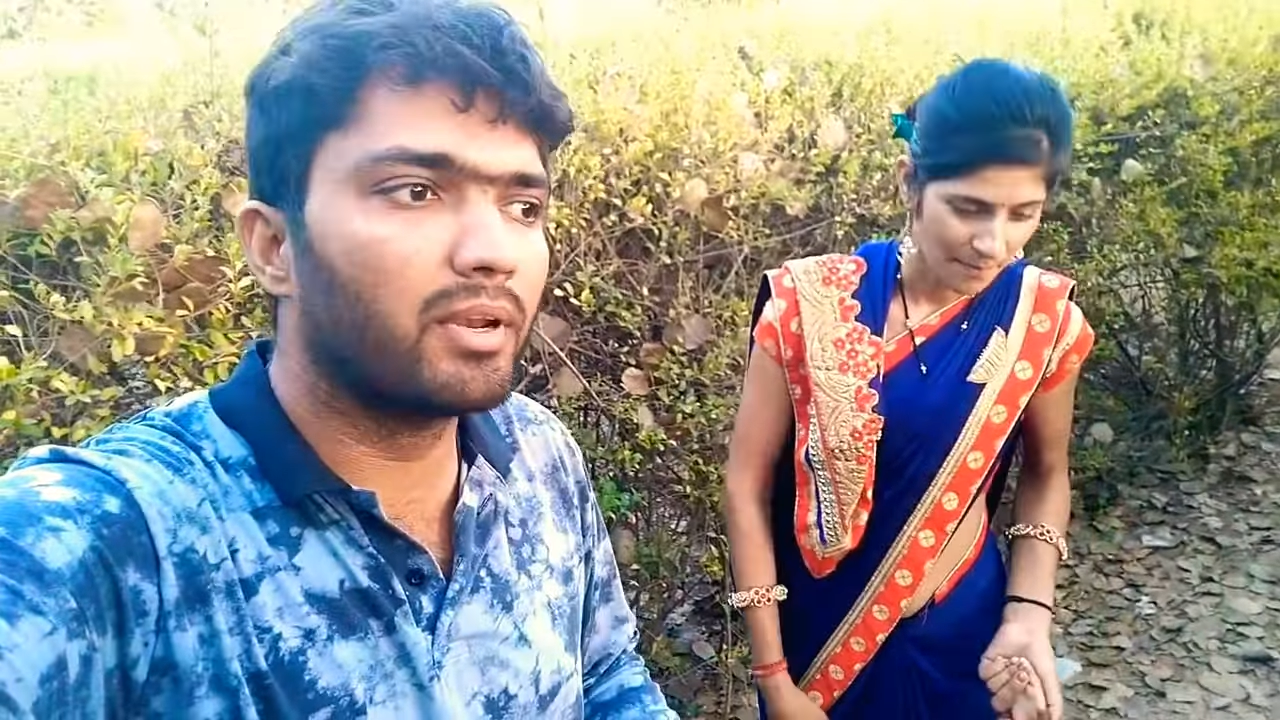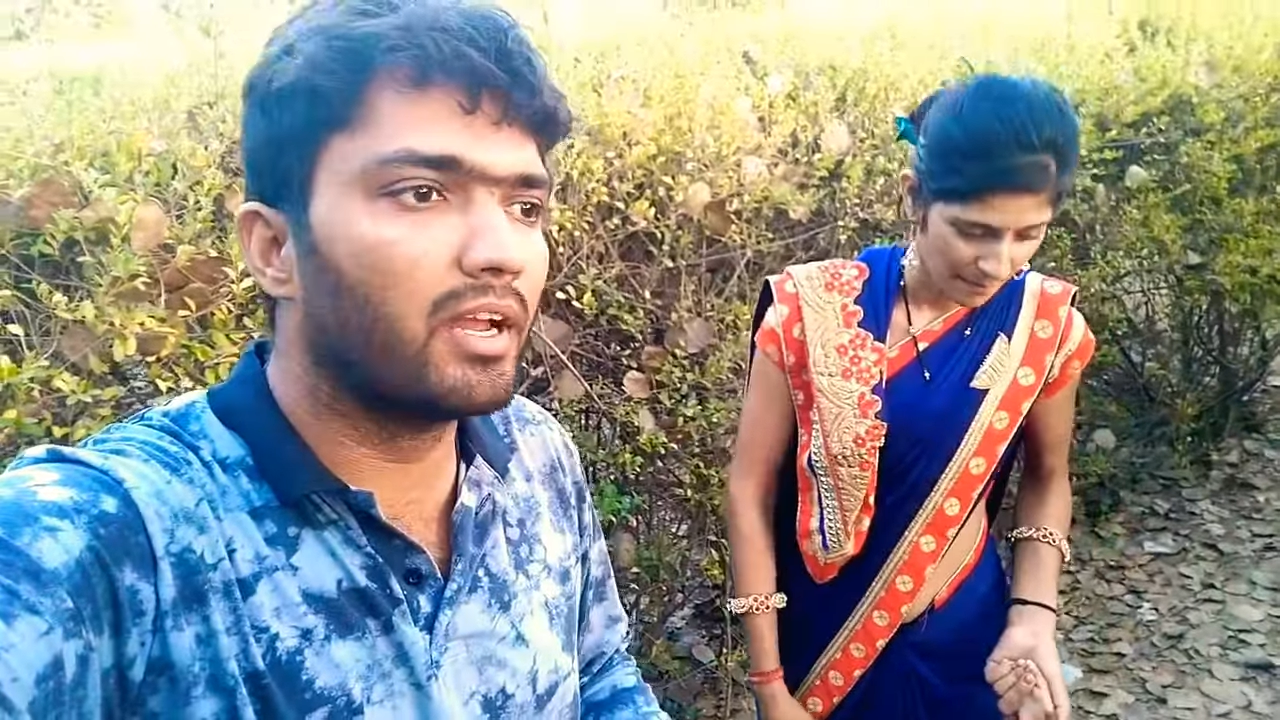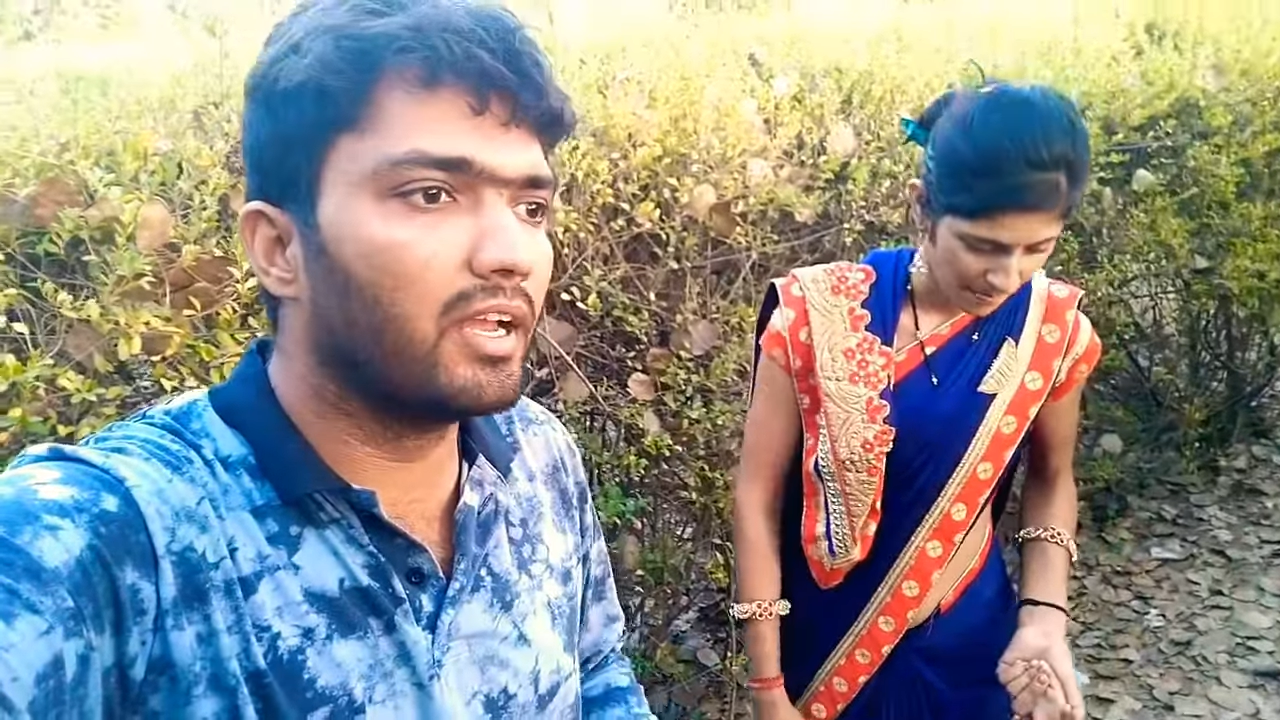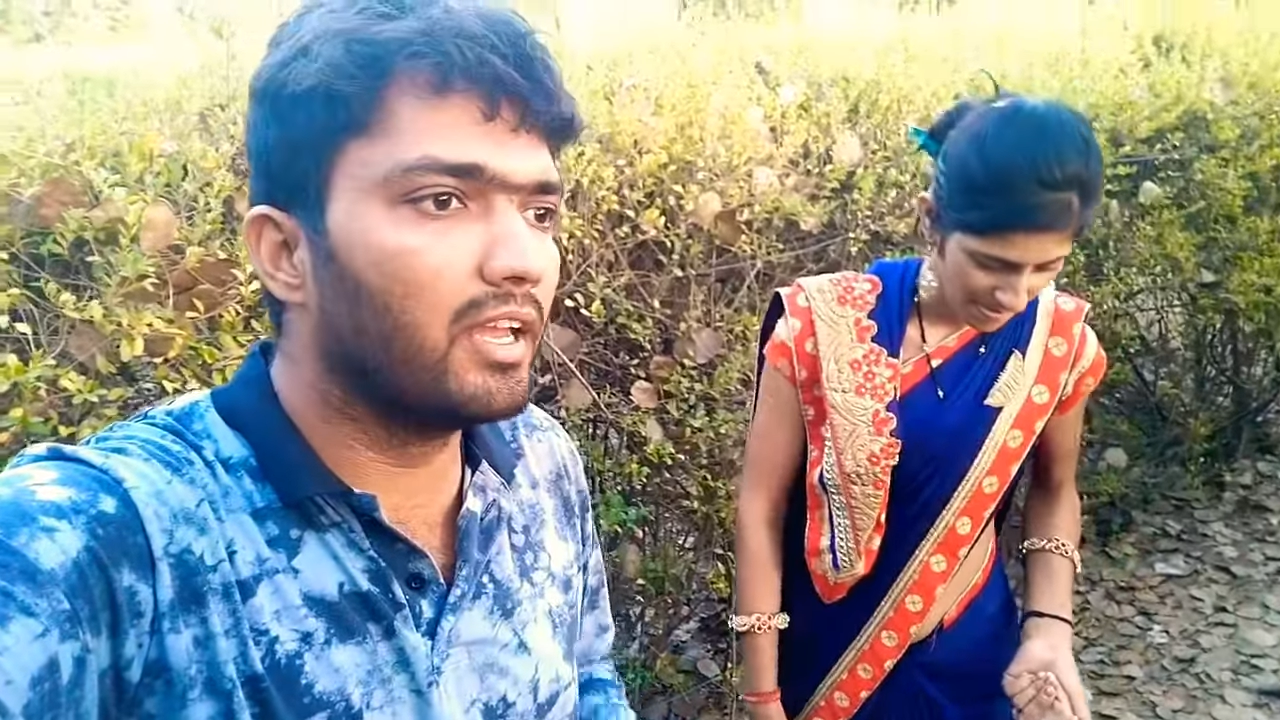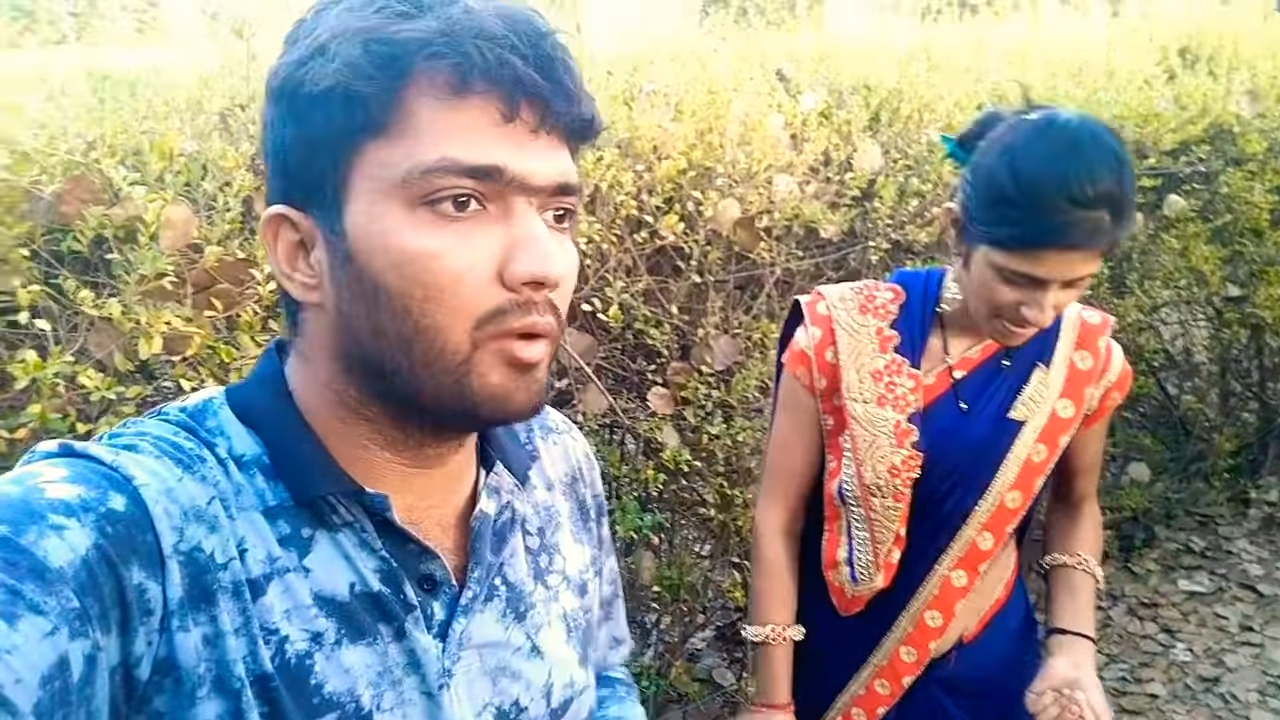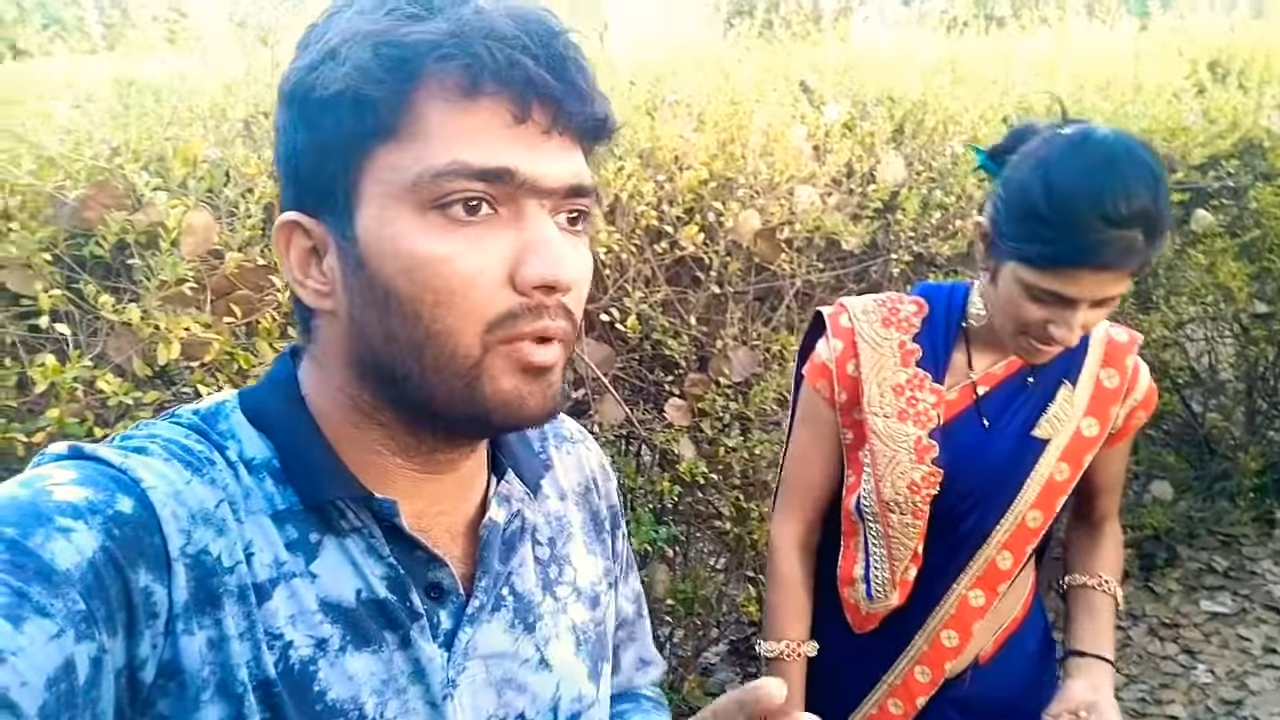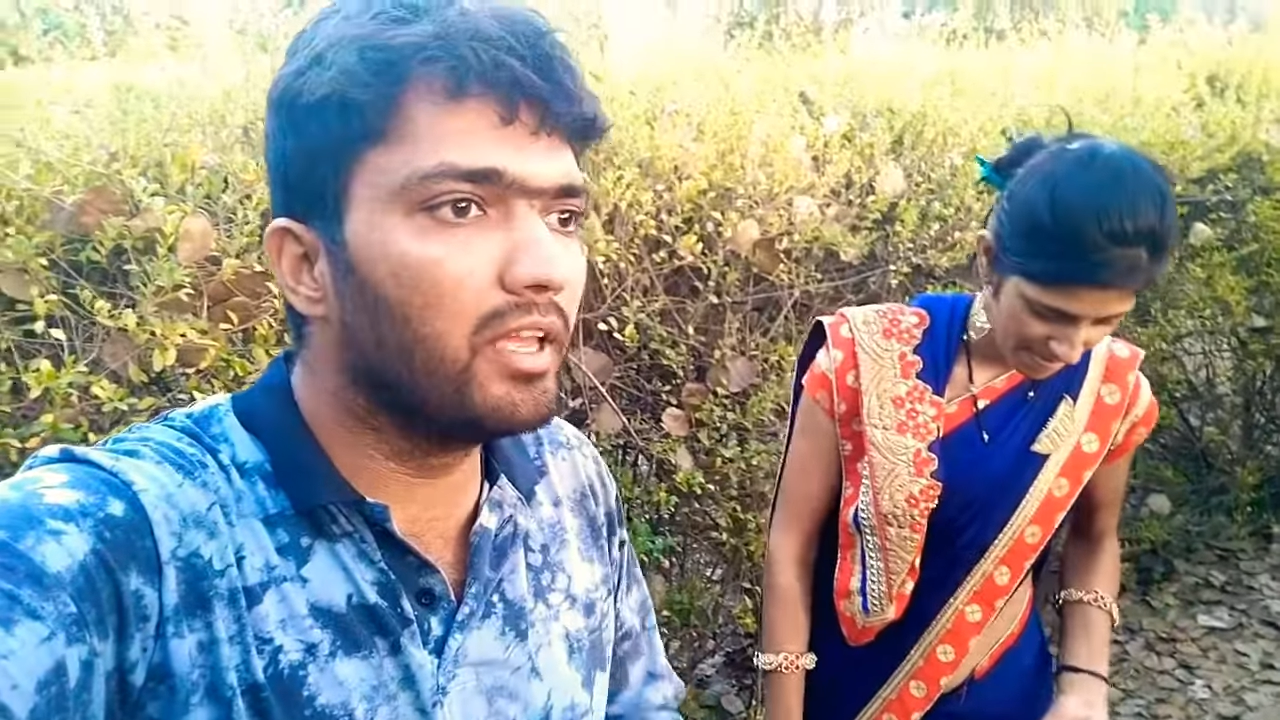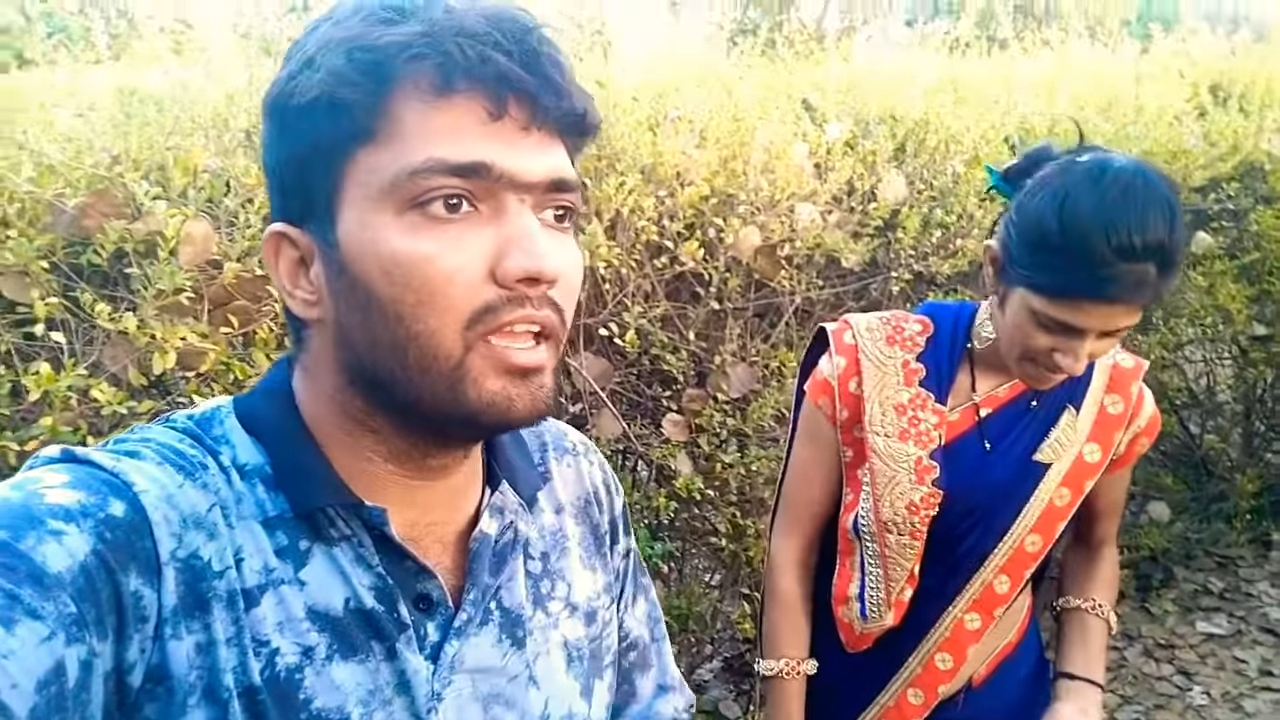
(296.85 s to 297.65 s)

पर आ गए अब